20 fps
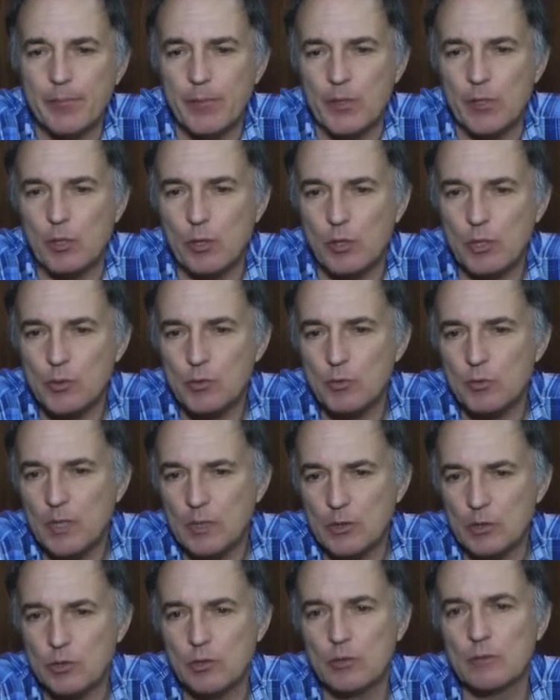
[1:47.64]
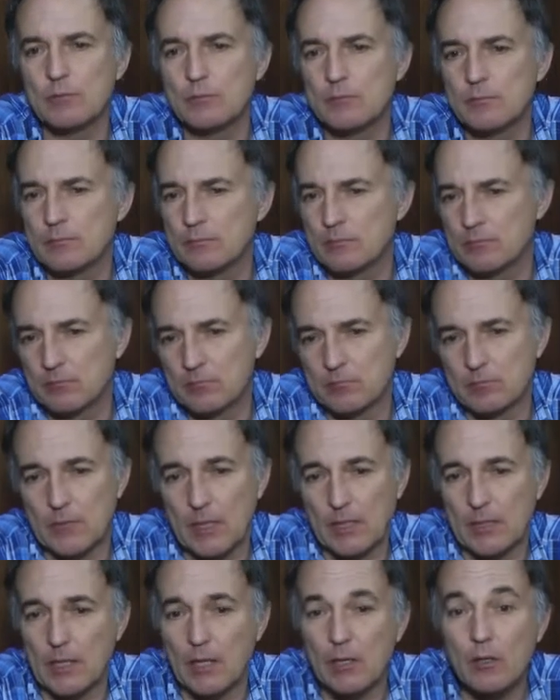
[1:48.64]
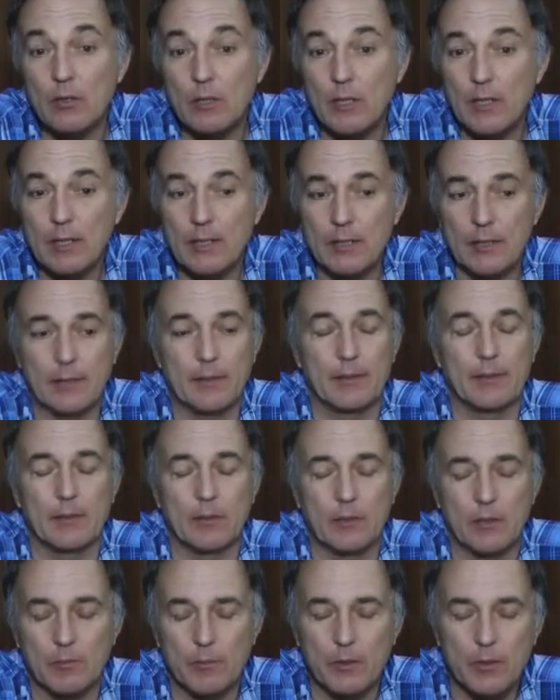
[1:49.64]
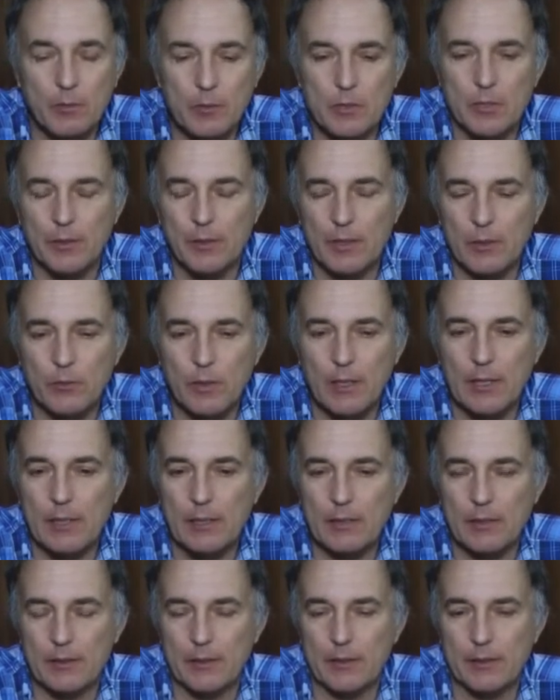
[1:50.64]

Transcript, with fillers: los resultados son hasta ahora de lo que pudimos evaluar.